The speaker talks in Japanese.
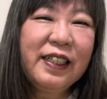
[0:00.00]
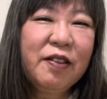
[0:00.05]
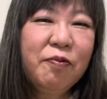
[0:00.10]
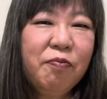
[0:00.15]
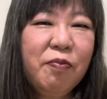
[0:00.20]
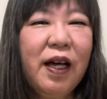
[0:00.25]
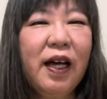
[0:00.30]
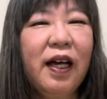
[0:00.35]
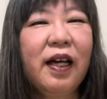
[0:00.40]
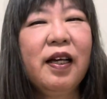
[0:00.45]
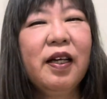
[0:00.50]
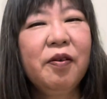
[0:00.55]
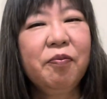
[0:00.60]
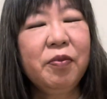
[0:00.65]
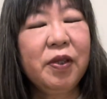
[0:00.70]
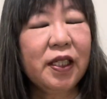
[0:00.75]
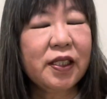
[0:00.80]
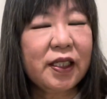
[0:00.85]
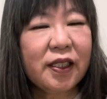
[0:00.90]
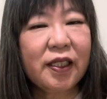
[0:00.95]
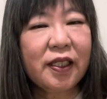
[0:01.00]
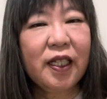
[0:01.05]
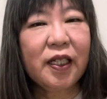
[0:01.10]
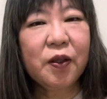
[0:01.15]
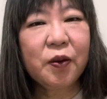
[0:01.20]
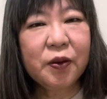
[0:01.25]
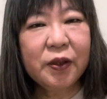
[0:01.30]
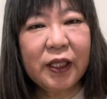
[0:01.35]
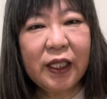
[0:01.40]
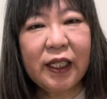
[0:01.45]
まあ、皆さん健
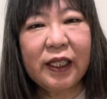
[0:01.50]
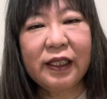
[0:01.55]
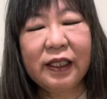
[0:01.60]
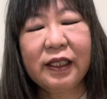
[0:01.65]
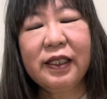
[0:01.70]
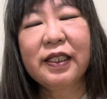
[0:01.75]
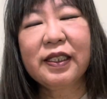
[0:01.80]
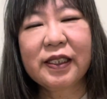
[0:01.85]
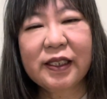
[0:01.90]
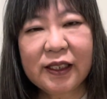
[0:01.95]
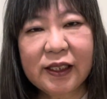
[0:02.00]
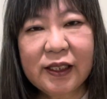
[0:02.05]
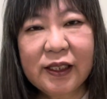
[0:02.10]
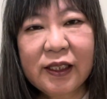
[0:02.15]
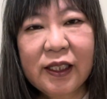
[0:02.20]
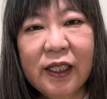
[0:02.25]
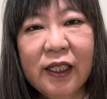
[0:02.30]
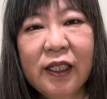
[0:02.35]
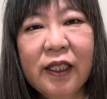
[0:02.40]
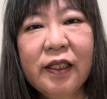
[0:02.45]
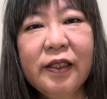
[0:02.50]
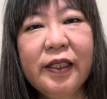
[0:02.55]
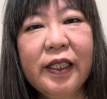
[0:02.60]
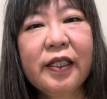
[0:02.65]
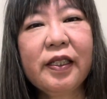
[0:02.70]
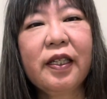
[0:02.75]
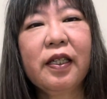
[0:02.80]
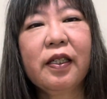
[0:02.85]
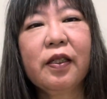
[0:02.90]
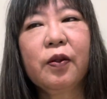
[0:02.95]
康ならいいんです。
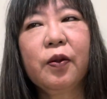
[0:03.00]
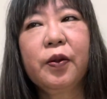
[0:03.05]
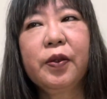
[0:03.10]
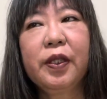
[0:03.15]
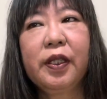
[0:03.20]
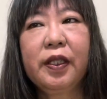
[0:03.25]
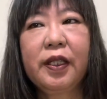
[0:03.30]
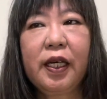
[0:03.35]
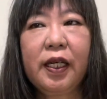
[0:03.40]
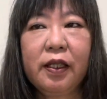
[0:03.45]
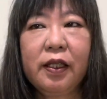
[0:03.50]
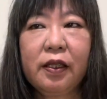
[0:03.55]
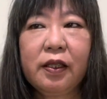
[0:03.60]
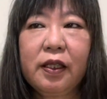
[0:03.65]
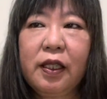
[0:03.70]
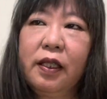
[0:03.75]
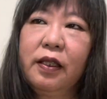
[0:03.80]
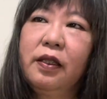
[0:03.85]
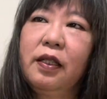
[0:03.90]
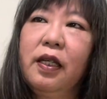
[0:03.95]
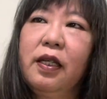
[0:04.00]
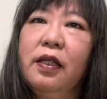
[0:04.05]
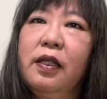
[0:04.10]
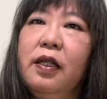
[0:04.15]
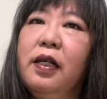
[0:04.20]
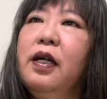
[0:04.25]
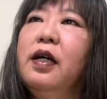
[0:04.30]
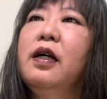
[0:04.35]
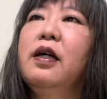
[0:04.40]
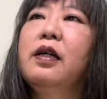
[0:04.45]
ね、健康でない方
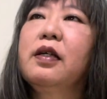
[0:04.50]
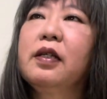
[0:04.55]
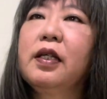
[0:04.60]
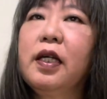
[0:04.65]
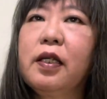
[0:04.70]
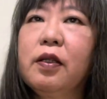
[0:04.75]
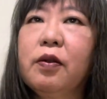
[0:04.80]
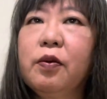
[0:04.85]
が、健